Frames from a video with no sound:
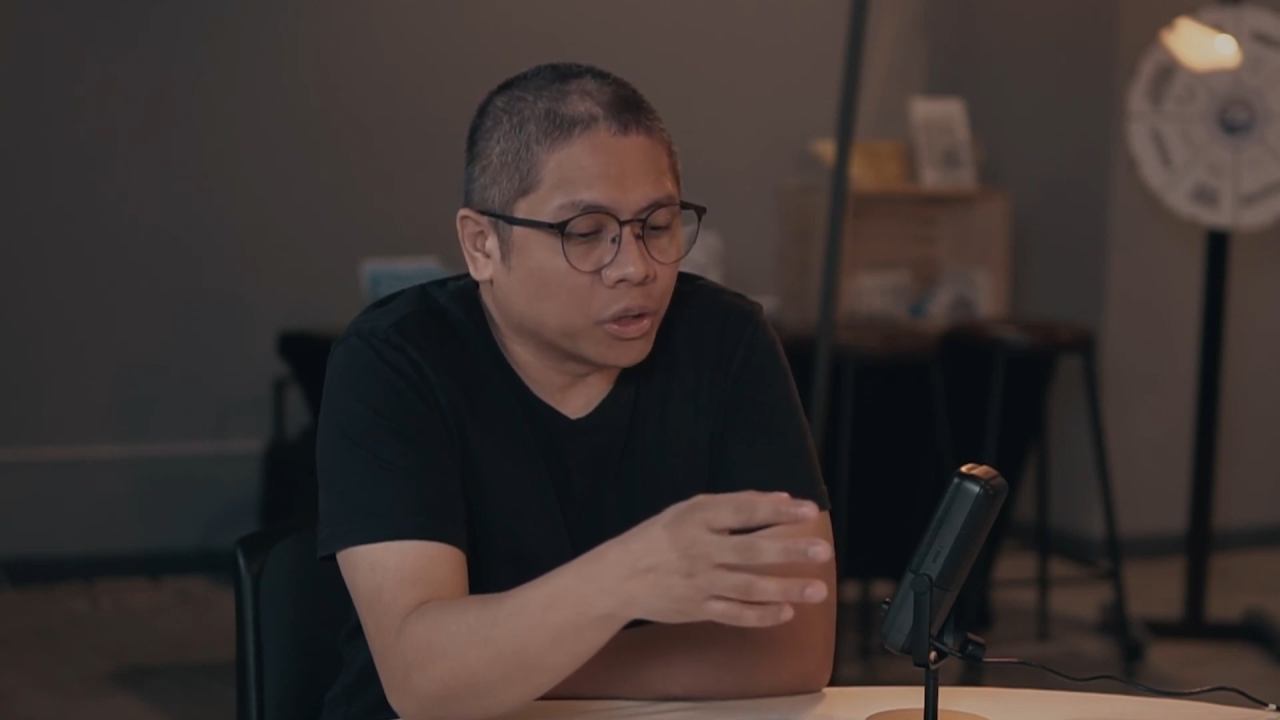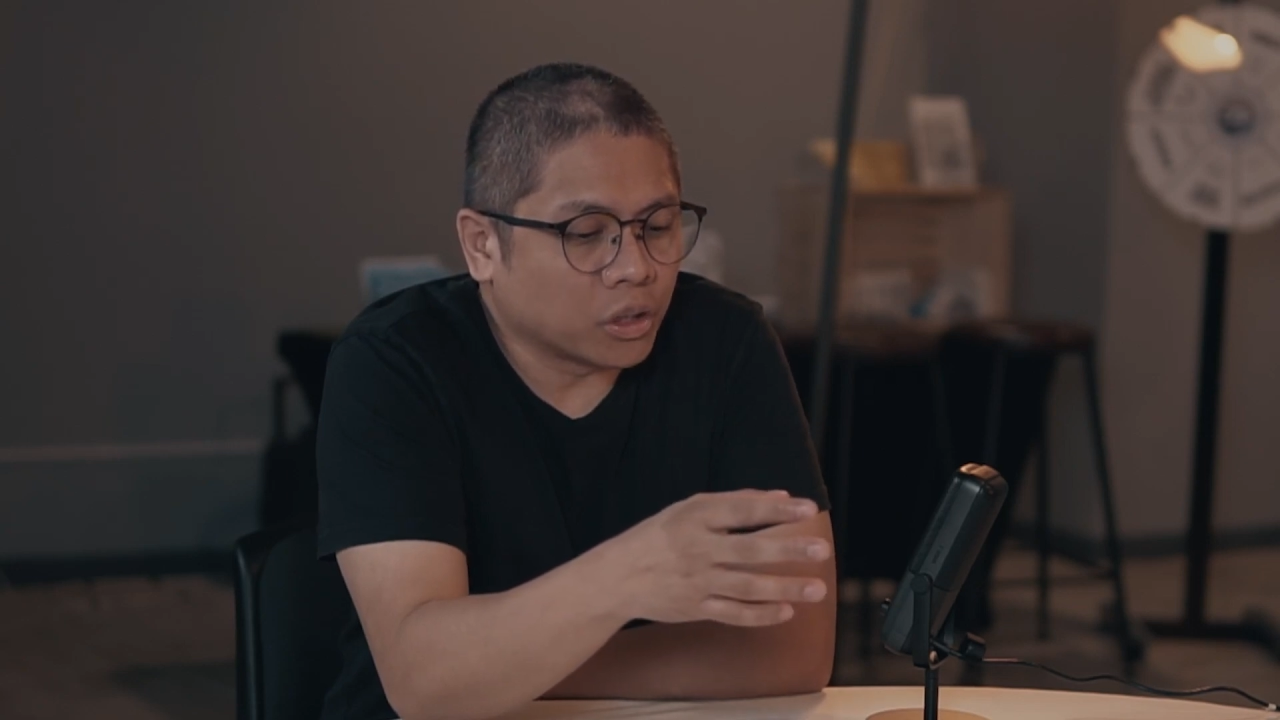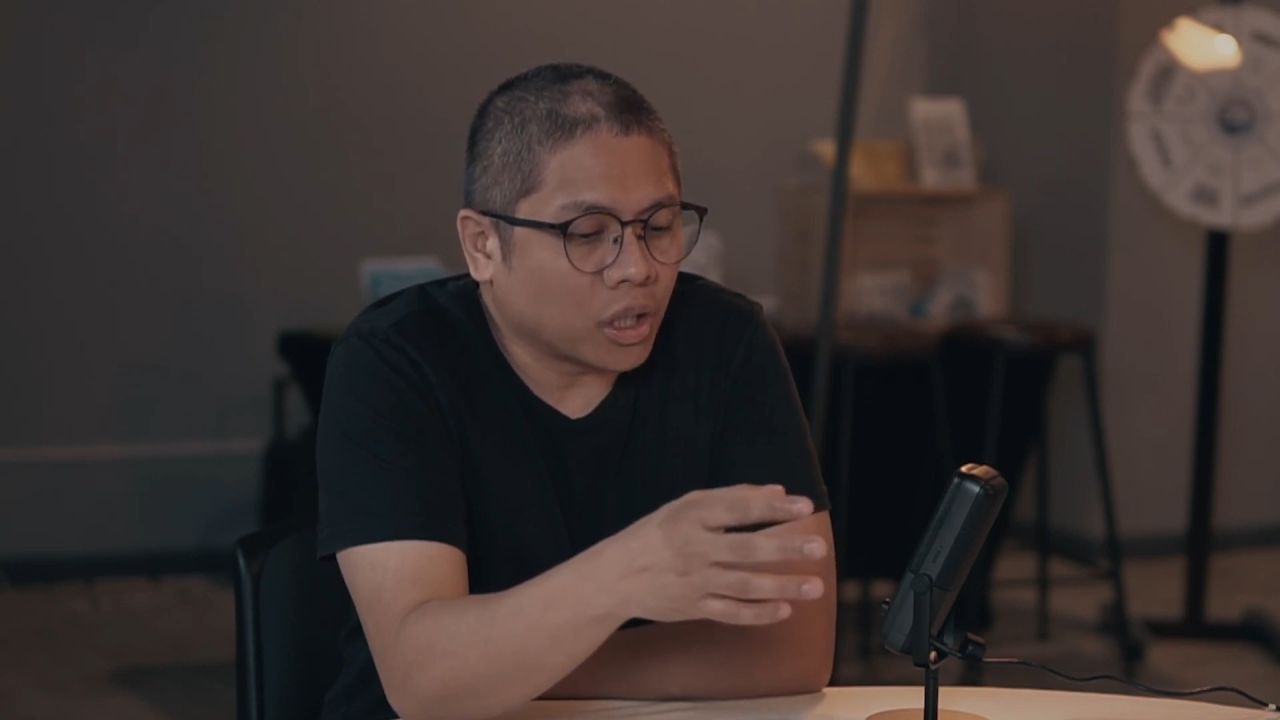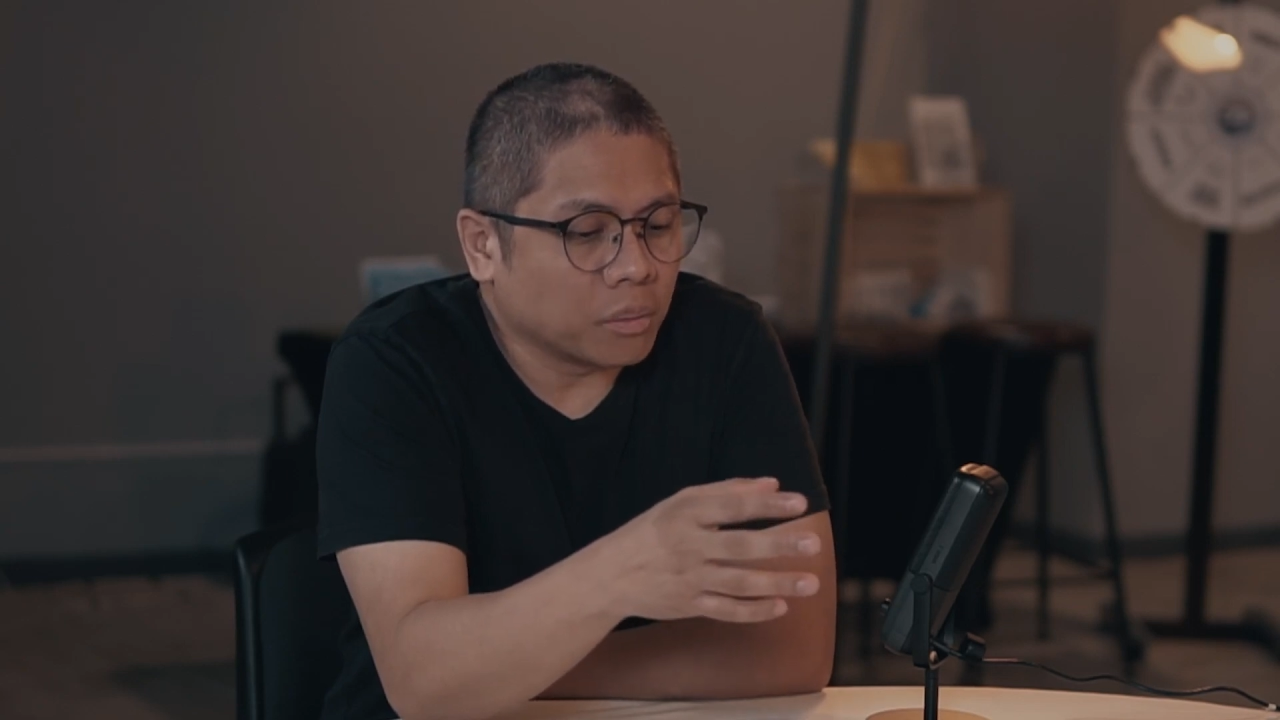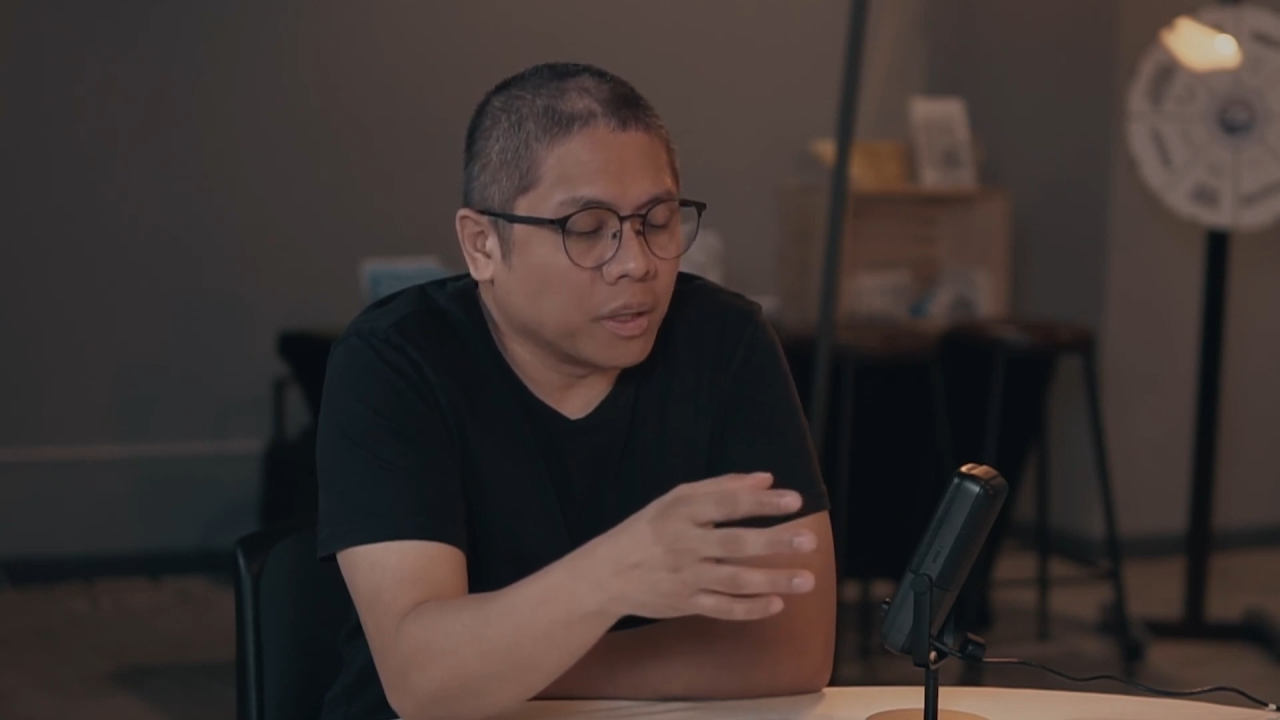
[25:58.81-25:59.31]

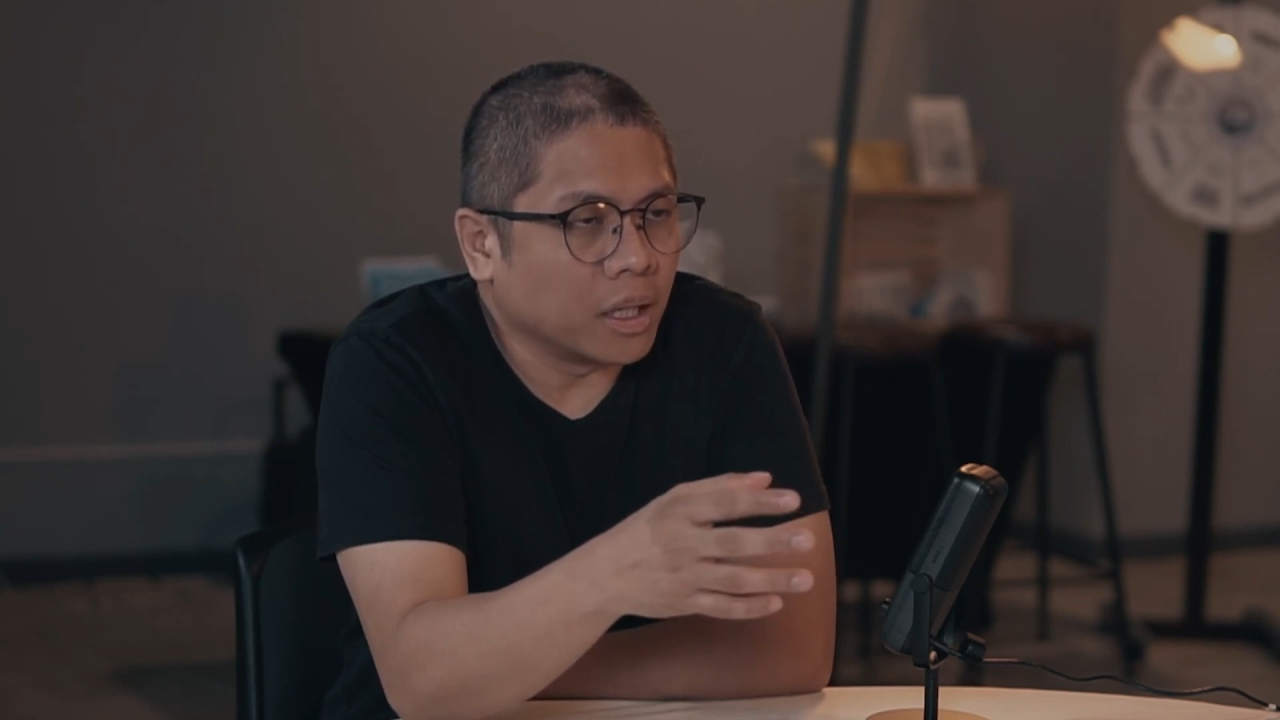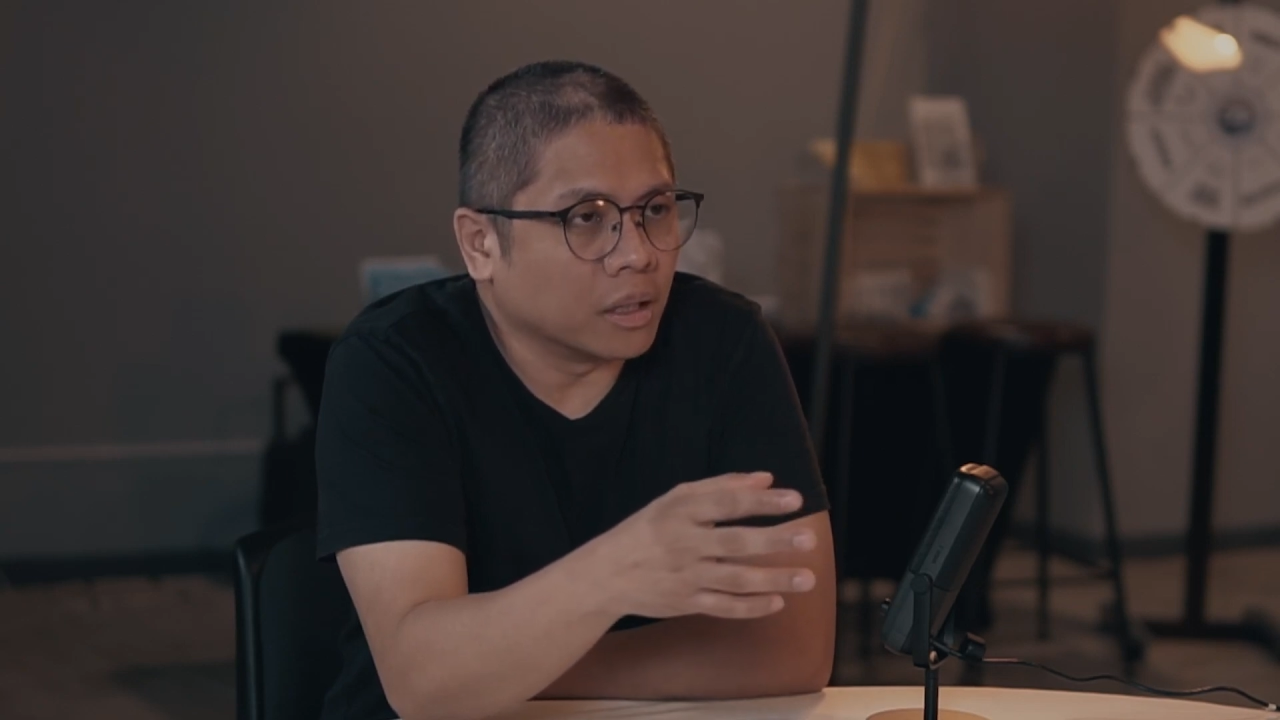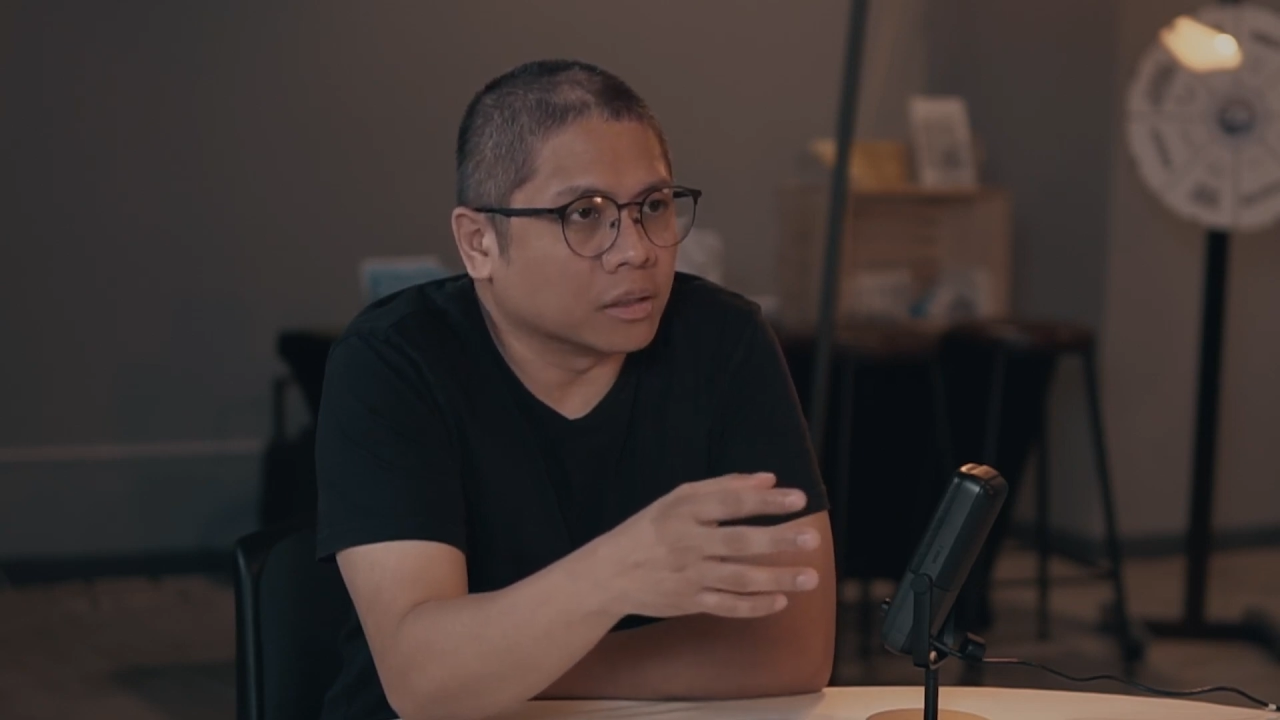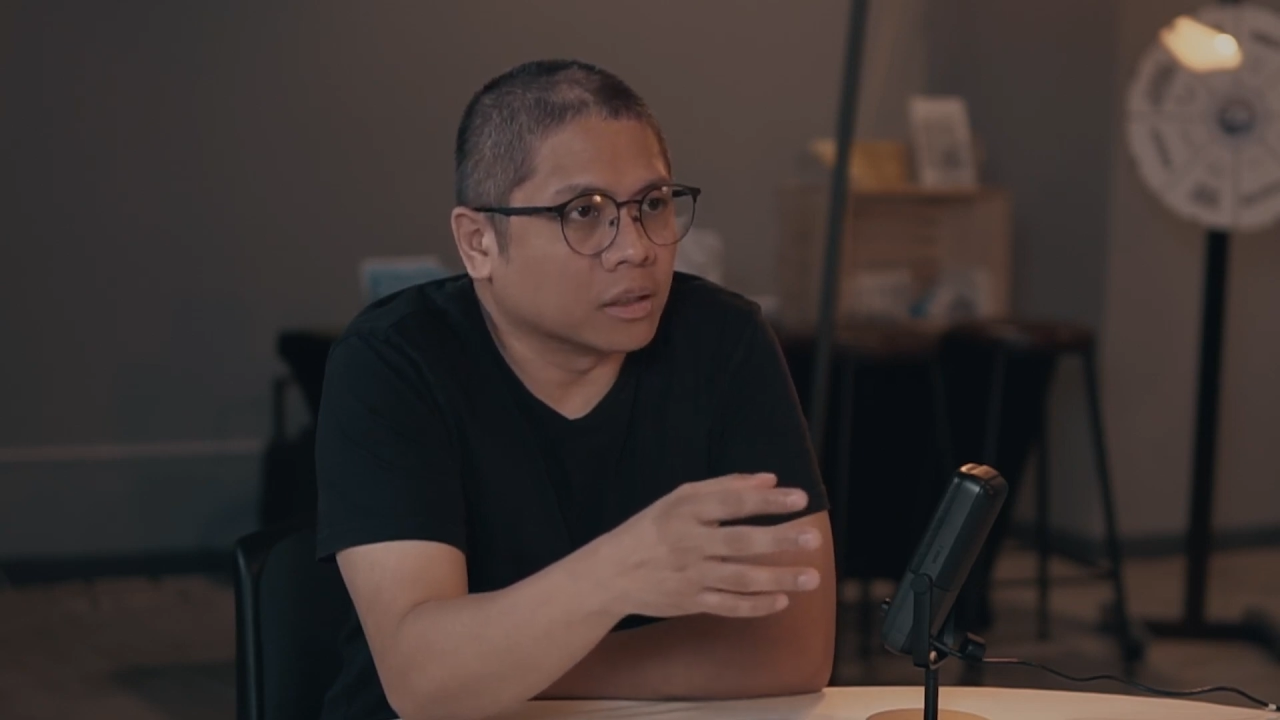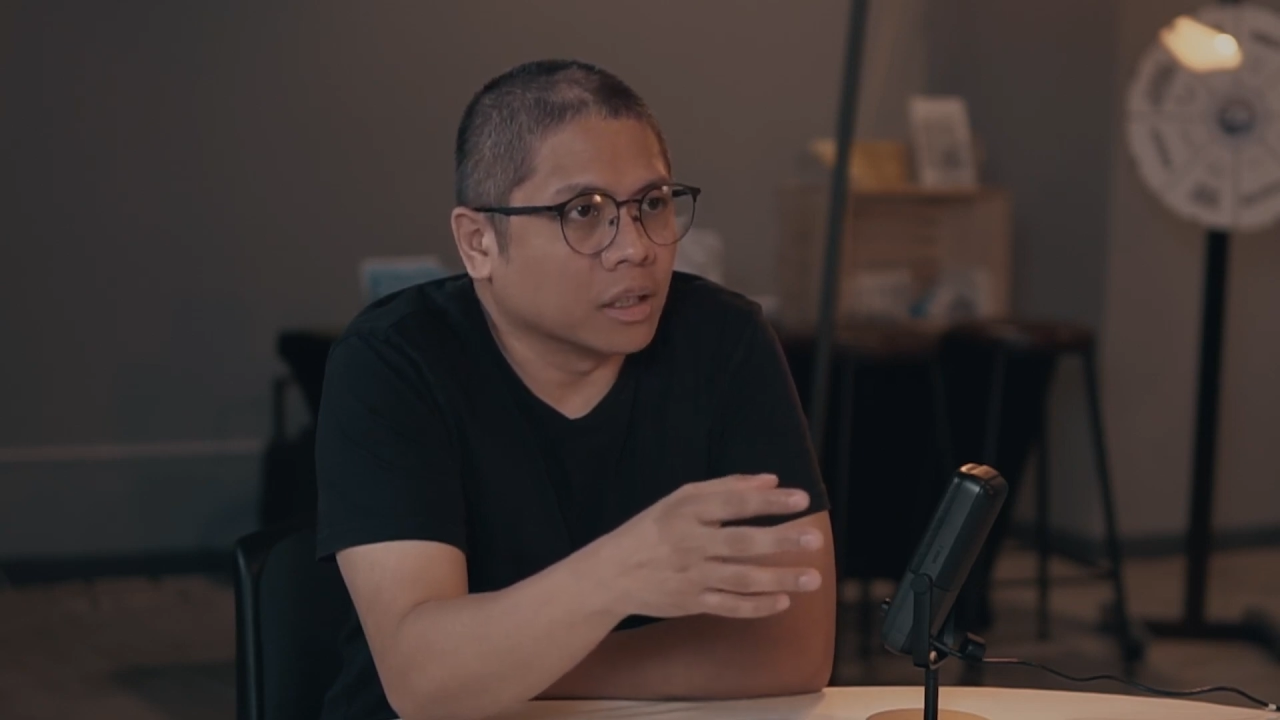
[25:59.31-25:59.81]
talk about